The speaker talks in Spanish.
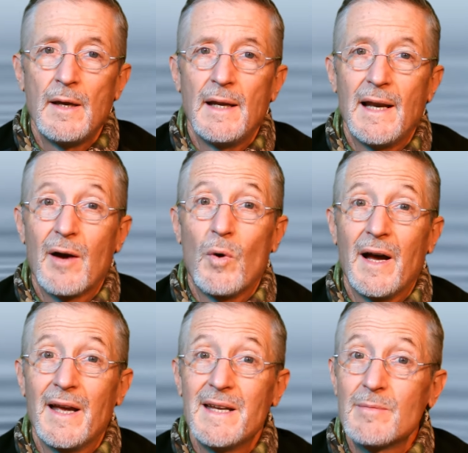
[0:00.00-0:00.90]
El
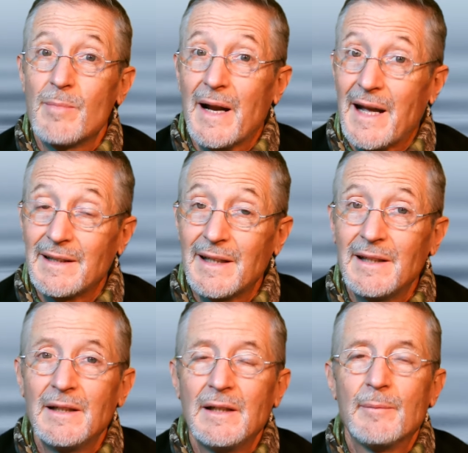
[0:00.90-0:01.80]
agua es
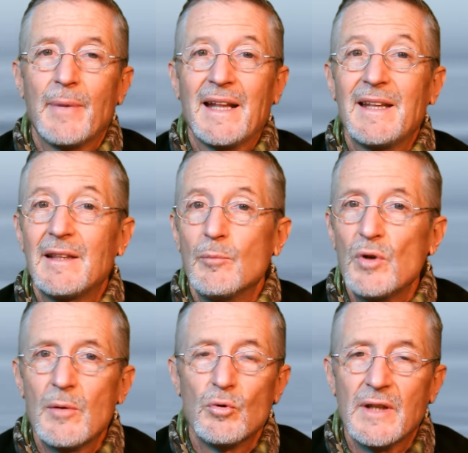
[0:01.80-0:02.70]
barata, Parece
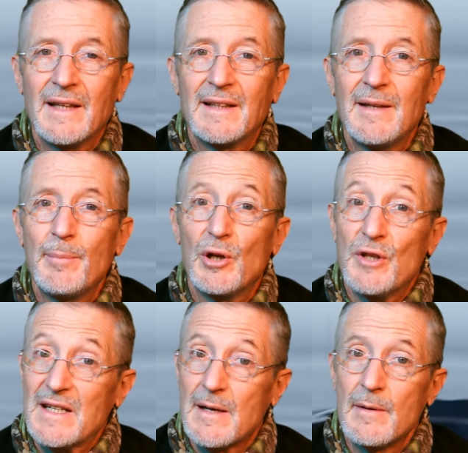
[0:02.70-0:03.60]
muy abundante, pero
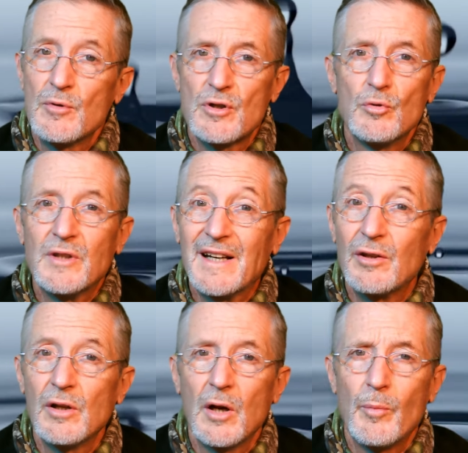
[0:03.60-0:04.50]
ya sabemos que un
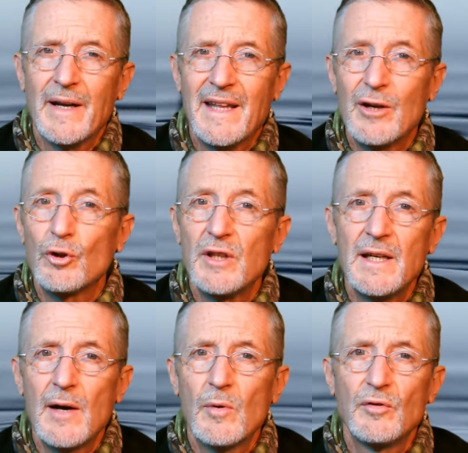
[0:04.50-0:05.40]
tercio de la humanidad no
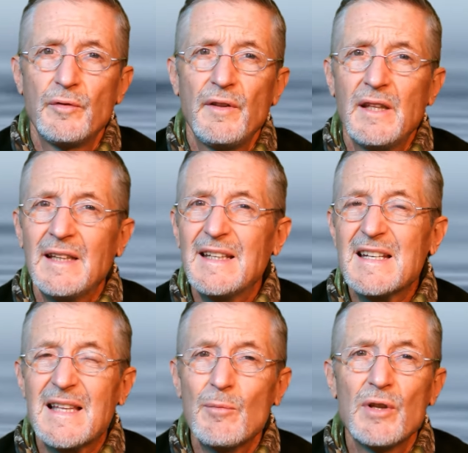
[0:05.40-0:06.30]
tiene agua suficiente y
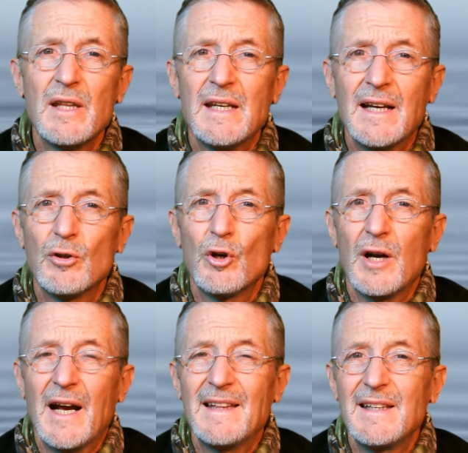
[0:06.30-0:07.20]
estamos dedicando
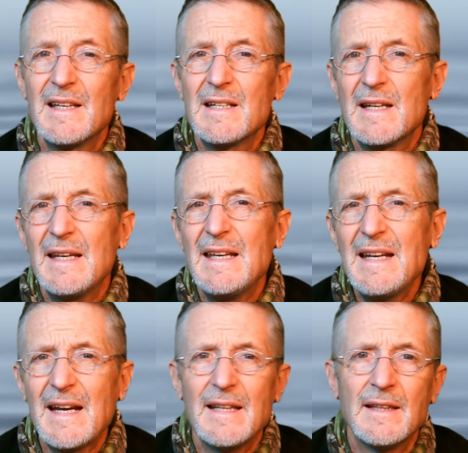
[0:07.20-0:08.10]
cantidades
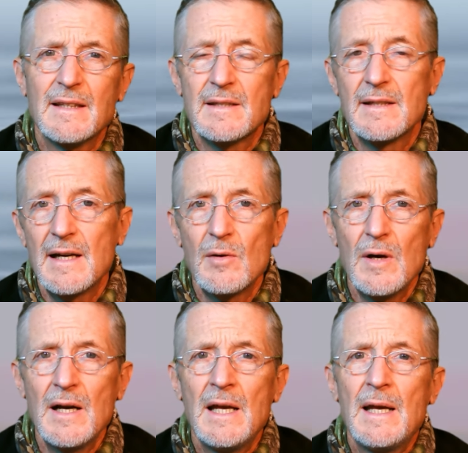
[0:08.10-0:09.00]
ingentes de
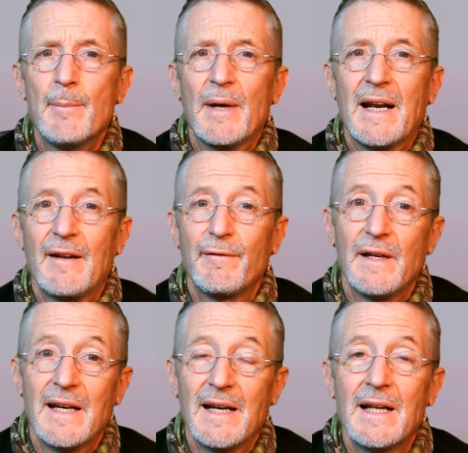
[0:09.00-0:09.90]
agua para
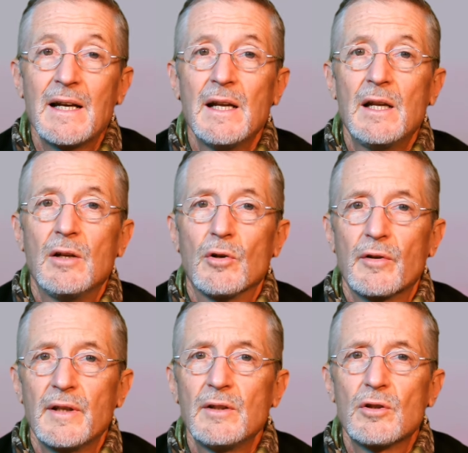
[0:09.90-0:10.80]
refrigerar
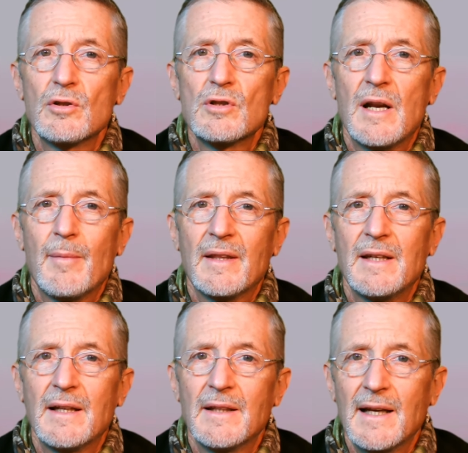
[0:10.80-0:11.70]
los centros que
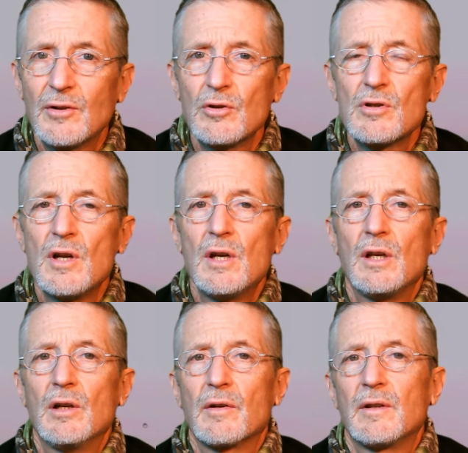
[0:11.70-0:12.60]
almacenan datos
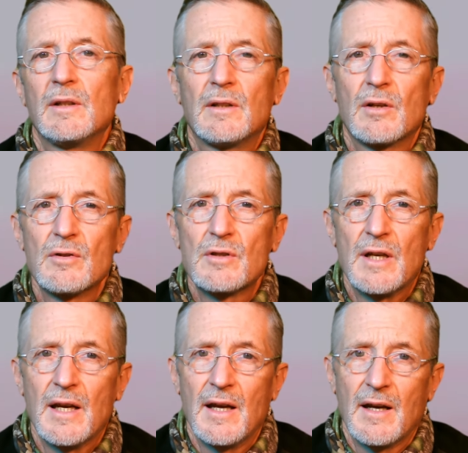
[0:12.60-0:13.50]
y los centros
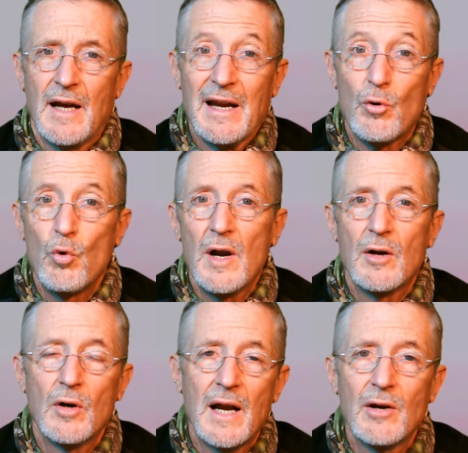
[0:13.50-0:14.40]
que
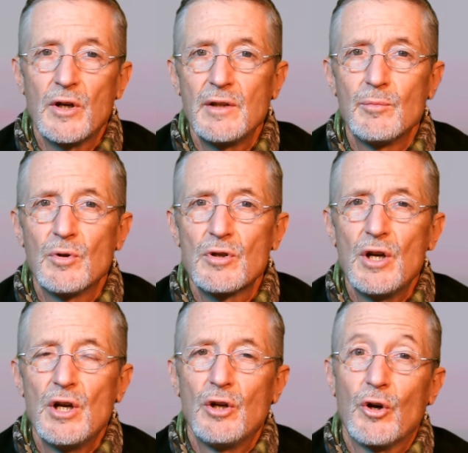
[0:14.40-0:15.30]
calculan con algoritmos
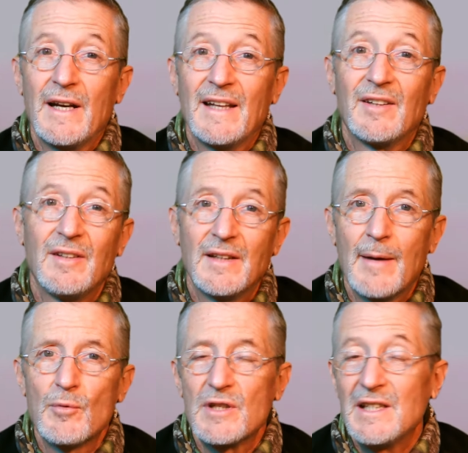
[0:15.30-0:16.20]
lo que
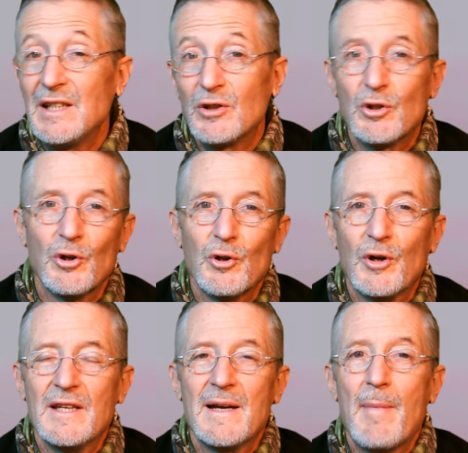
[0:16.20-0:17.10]
necesitamos y todo lo
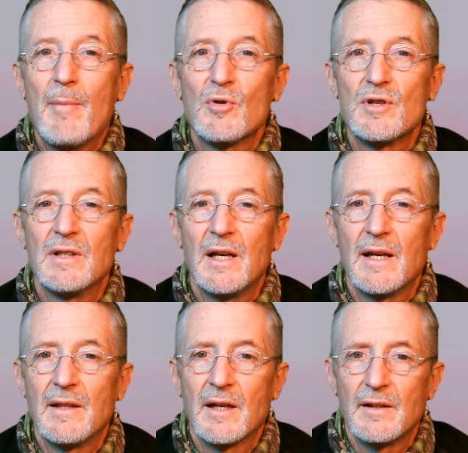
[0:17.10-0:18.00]
que llamamos
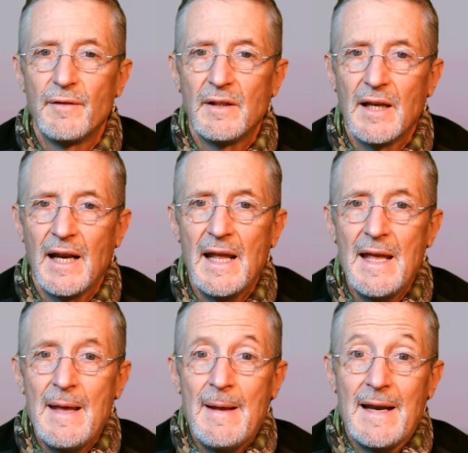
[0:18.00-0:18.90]
inteligencia artificial.
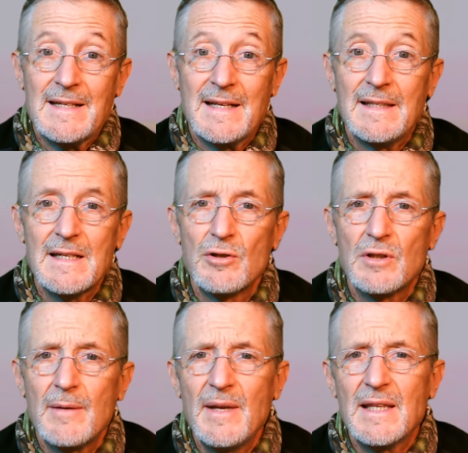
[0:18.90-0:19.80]
Las cantidades son
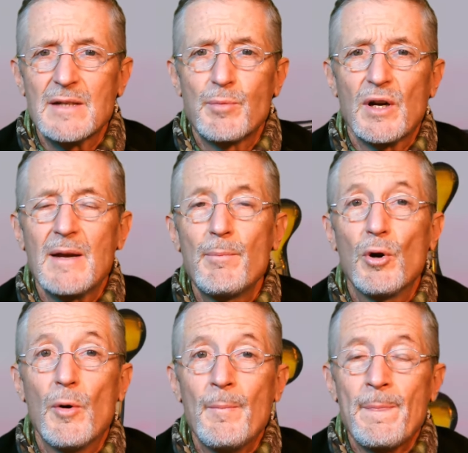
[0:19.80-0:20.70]
tremendas. Por
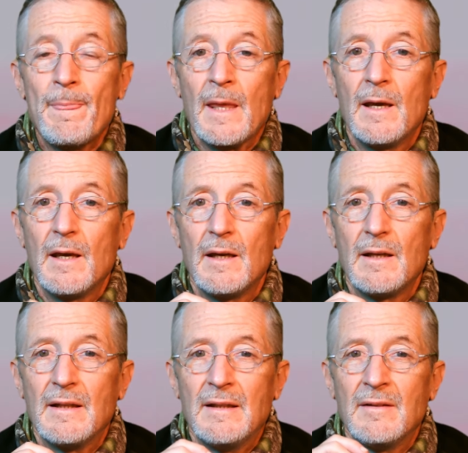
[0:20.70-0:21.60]
ejemplo,
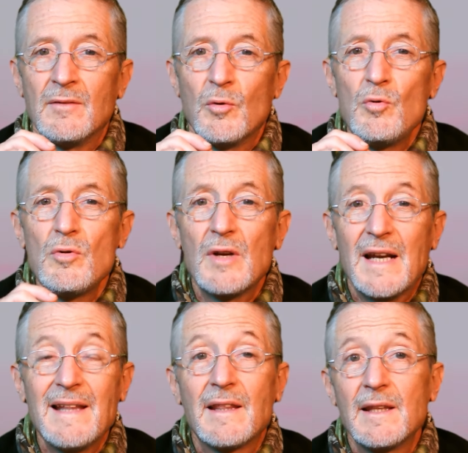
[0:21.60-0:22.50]
eh, un
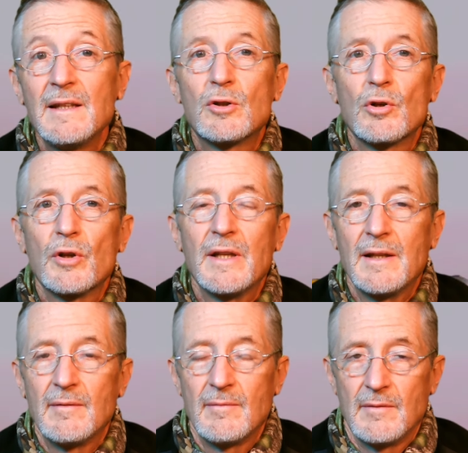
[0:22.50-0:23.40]
gran centro
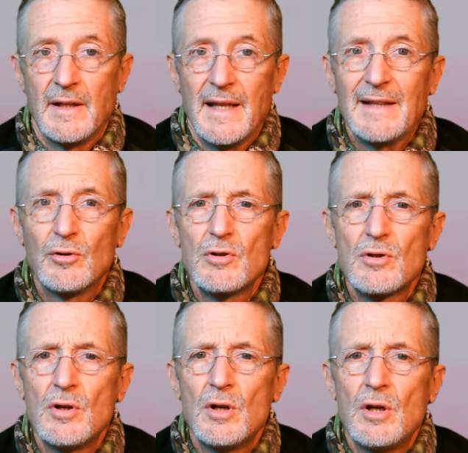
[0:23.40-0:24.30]
de,
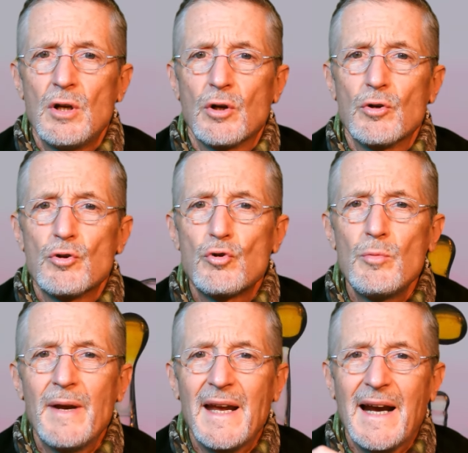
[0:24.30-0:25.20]
datos
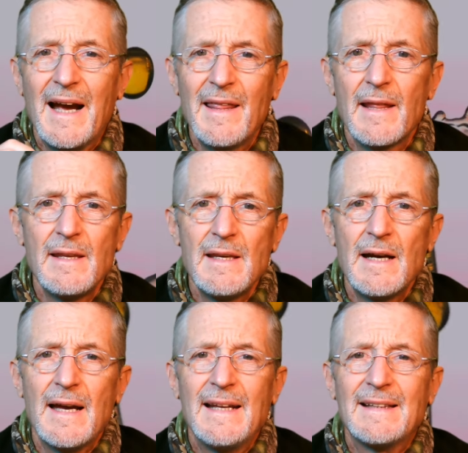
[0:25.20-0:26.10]
consume cada
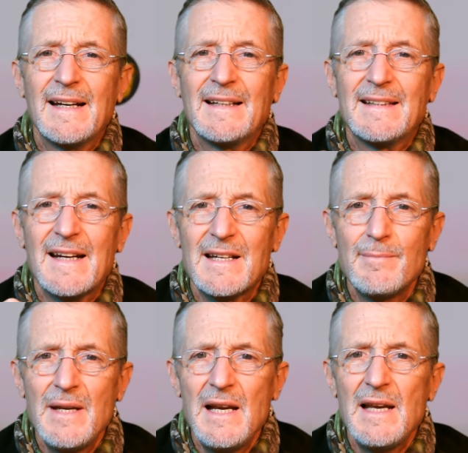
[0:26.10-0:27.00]
día entre
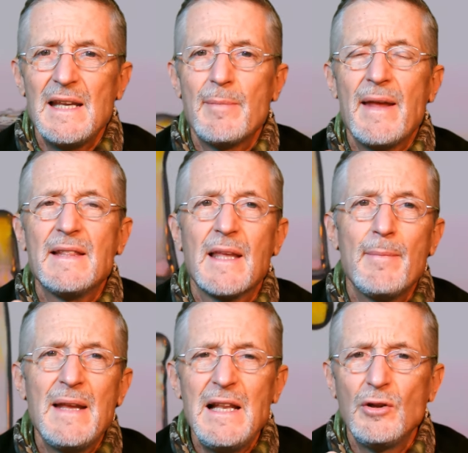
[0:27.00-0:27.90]
3.000 y
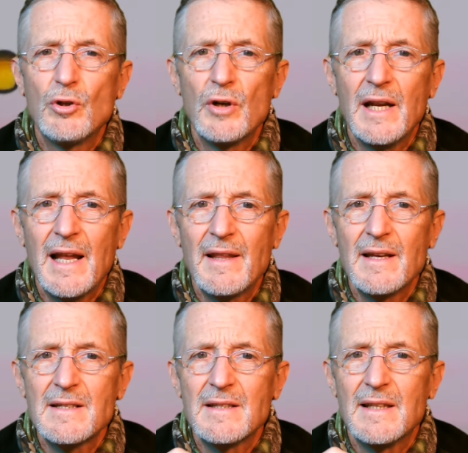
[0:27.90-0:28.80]
20.000
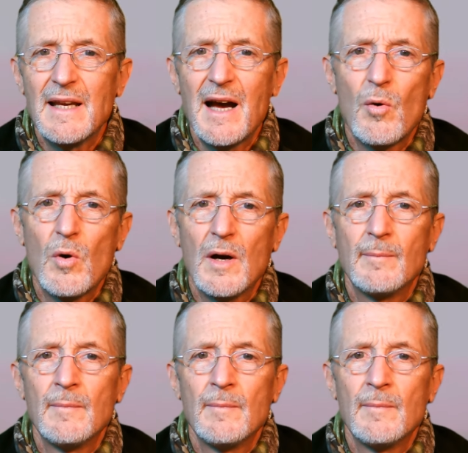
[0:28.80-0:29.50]
toneladas de agua.